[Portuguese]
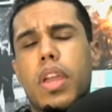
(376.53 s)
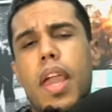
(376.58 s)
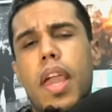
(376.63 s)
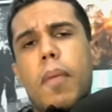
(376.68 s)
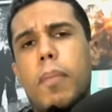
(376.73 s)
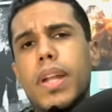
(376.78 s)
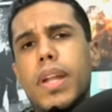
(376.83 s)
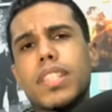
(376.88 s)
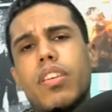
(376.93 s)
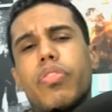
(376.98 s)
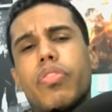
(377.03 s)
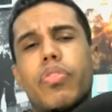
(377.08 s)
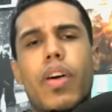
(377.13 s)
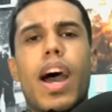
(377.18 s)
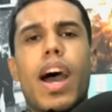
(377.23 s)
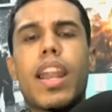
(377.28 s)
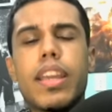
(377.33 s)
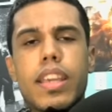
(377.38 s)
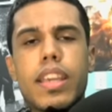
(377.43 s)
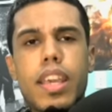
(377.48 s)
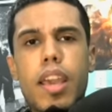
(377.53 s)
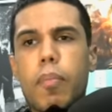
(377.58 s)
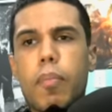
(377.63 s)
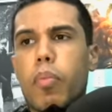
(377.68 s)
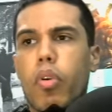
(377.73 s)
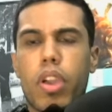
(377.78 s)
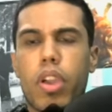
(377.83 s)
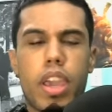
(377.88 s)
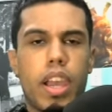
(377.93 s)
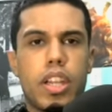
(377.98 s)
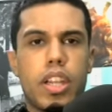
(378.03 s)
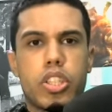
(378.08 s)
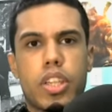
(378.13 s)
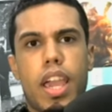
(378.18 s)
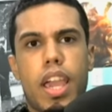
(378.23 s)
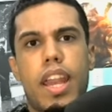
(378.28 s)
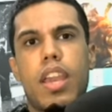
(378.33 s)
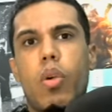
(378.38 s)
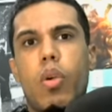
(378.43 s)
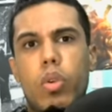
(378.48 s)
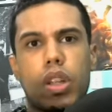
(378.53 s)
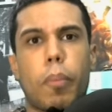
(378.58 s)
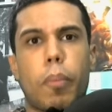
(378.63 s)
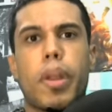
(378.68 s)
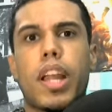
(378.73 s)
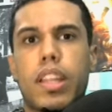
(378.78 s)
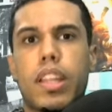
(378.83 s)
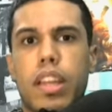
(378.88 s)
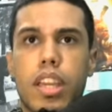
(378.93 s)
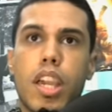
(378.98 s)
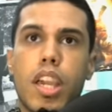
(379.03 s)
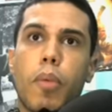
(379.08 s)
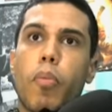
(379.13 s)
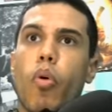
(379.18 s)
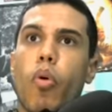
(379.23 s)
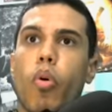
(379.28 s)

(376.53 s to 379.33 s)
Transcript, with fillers: que a empresa fale que é porque eles querem contra a pirataria, é